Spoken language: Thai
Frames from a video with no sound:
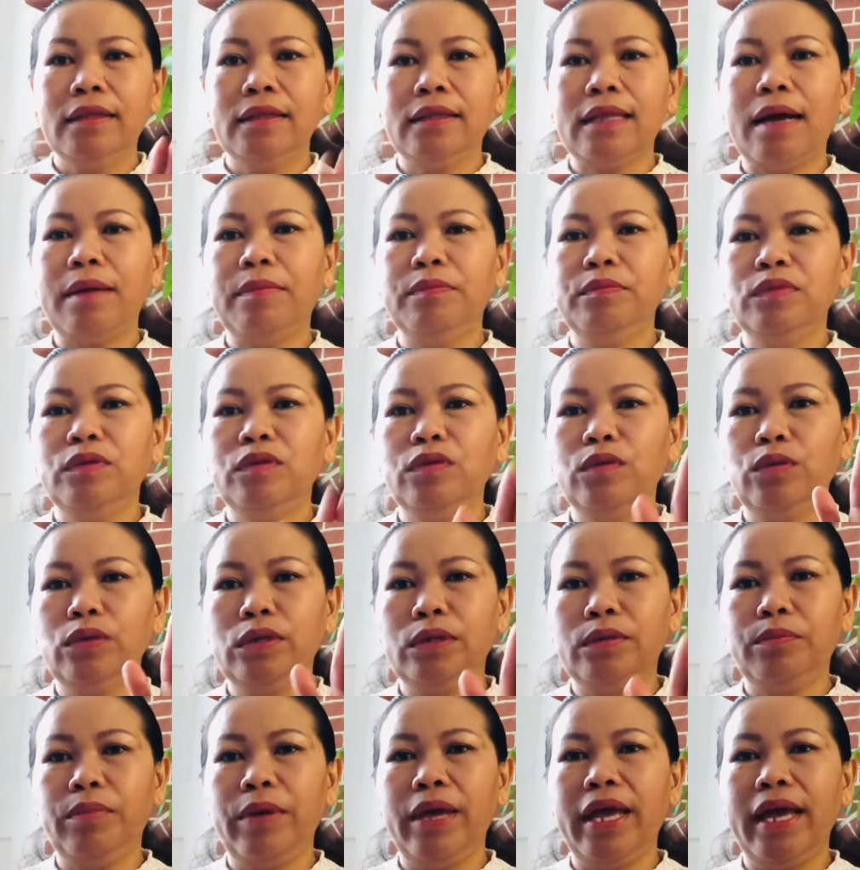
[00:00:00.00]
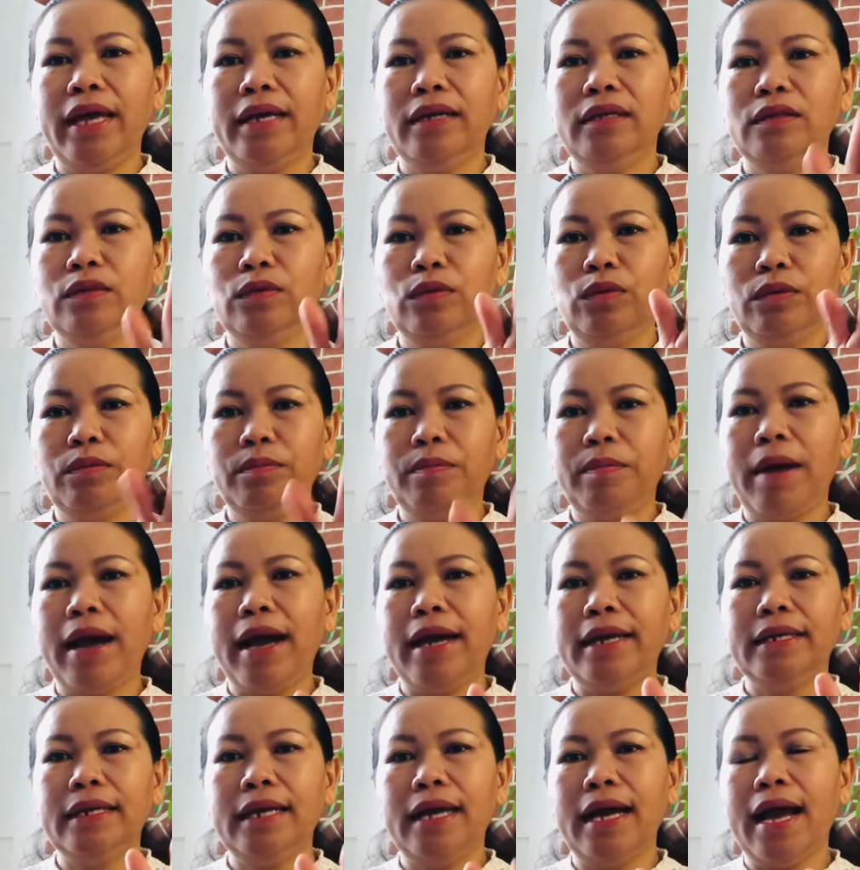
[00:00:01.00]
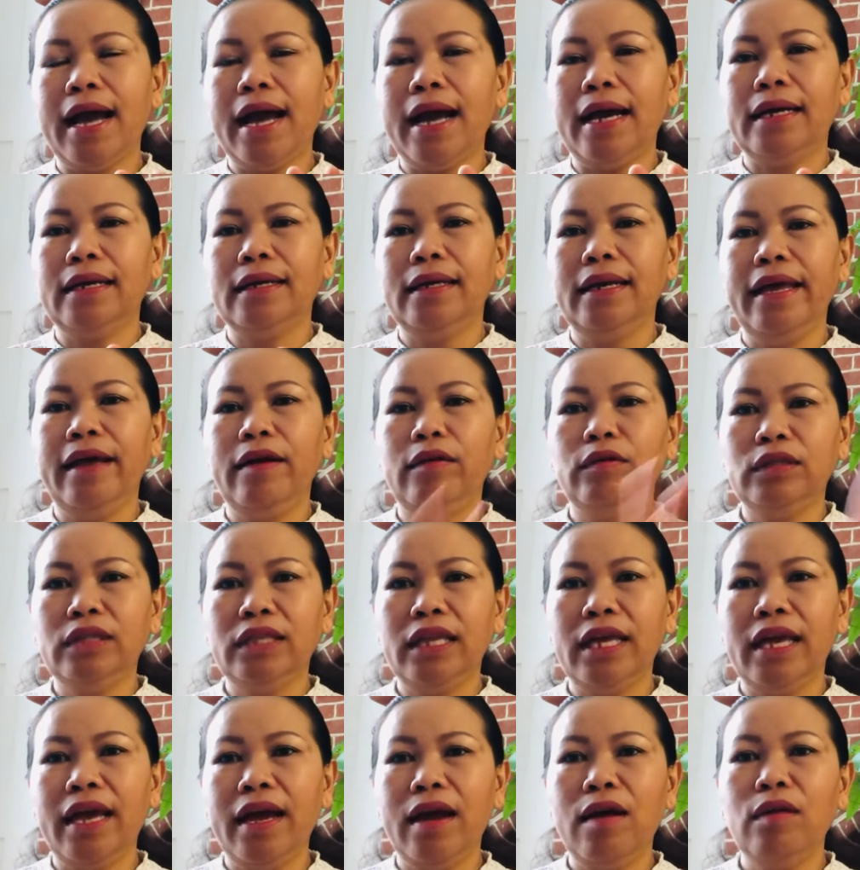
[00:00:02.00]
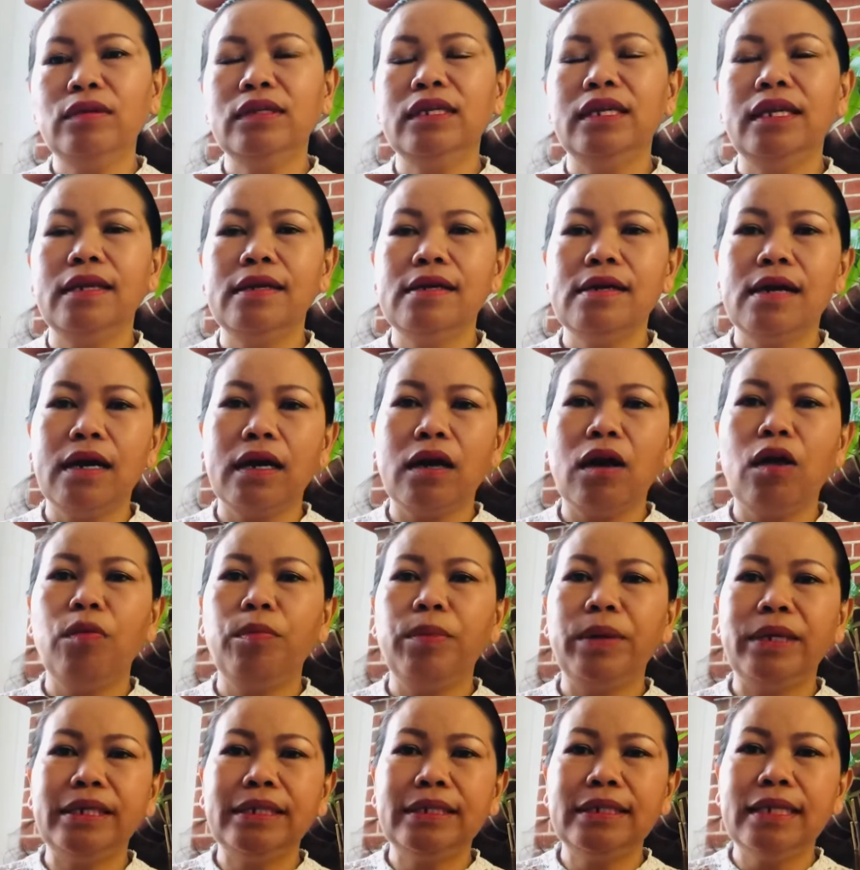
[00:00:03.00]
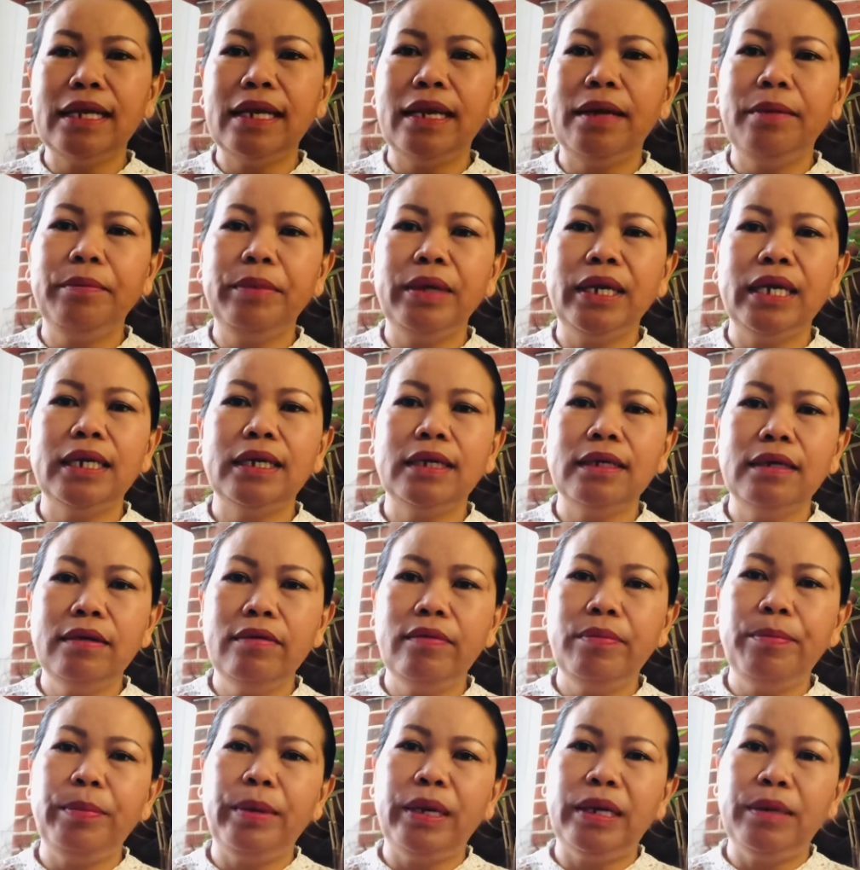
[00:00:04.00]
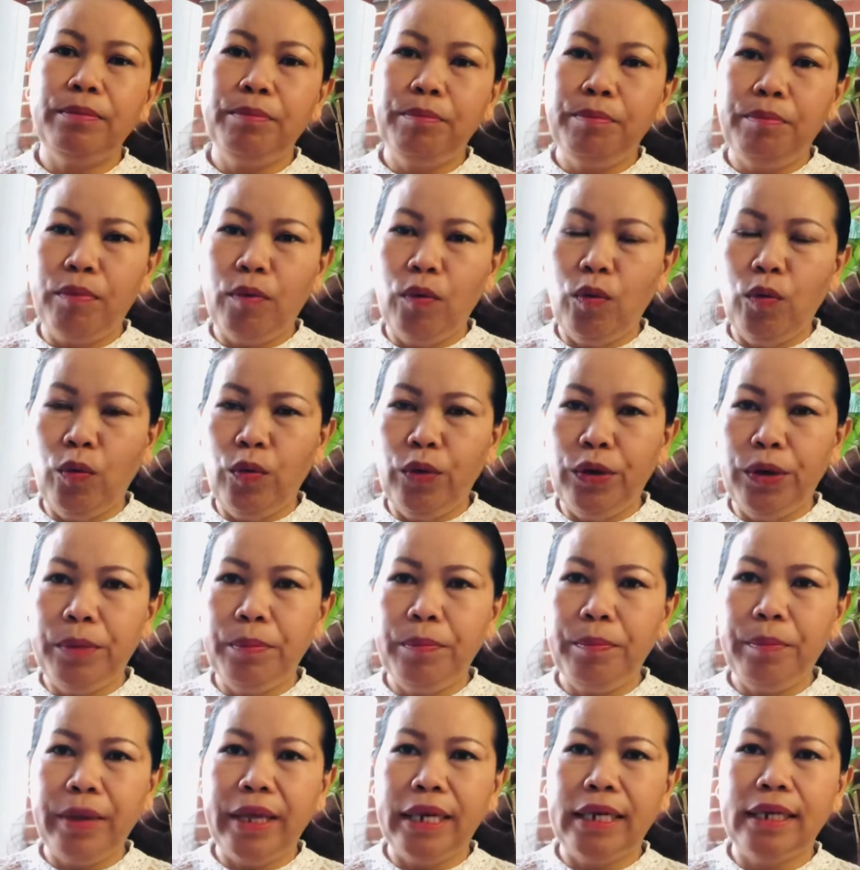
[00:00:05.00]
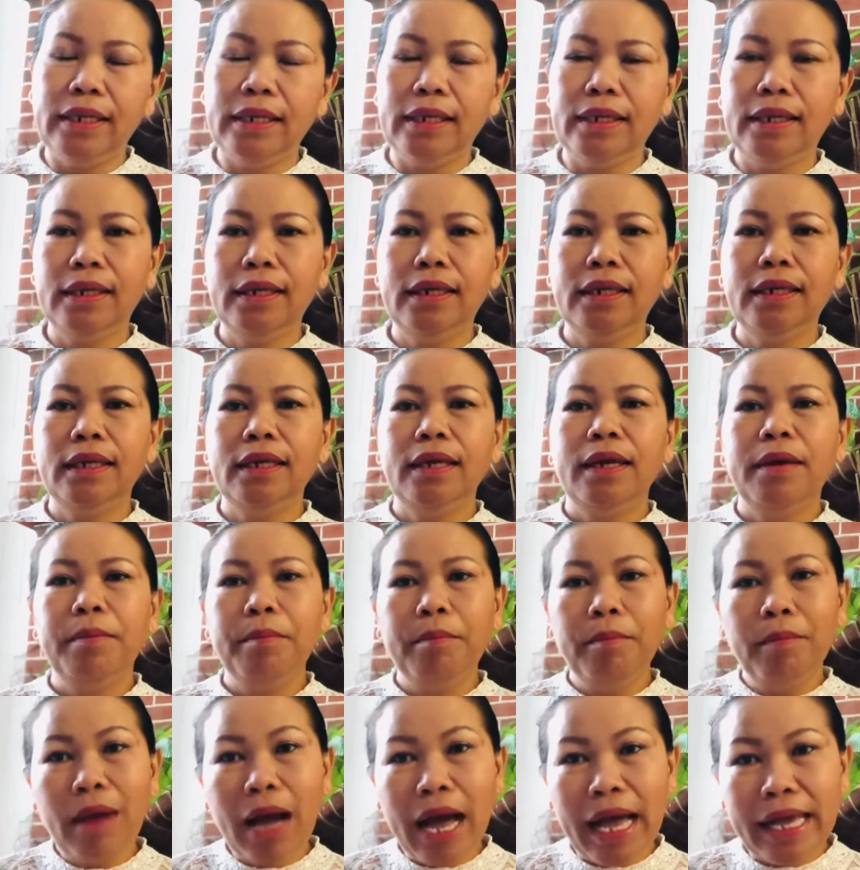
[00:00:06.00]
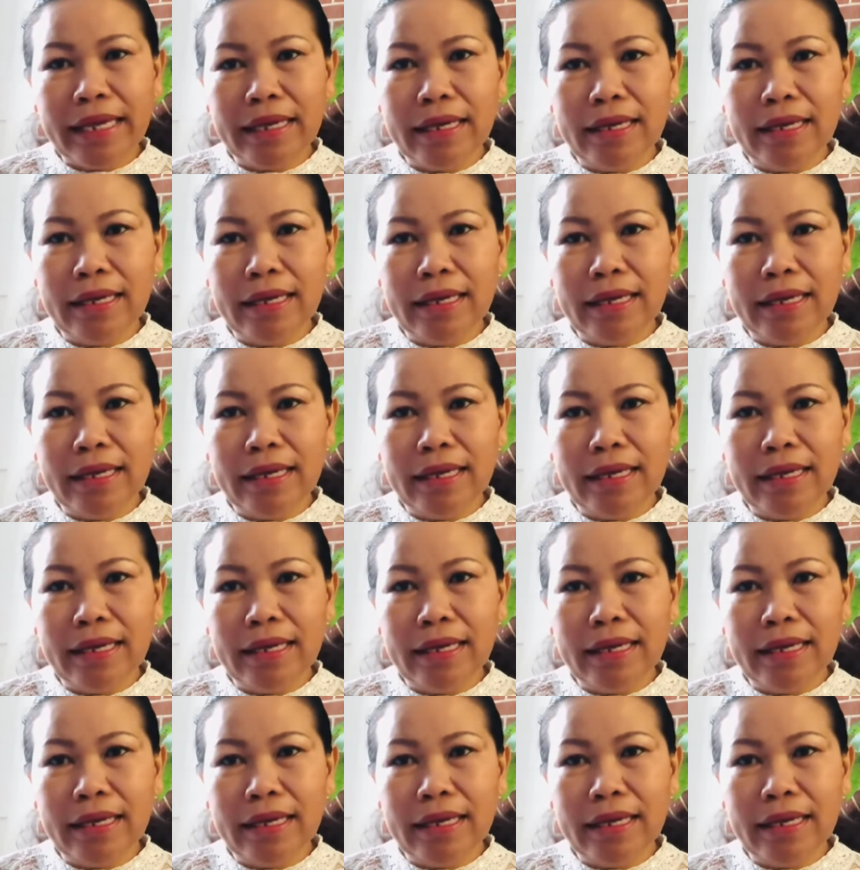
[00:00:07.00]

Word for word: ต่ำสุดแพงสุดปานกลางแล้วแต่เ้าสีเลือกเอาเป็นเซรามิกหรือเป็นปูนเป็นไม้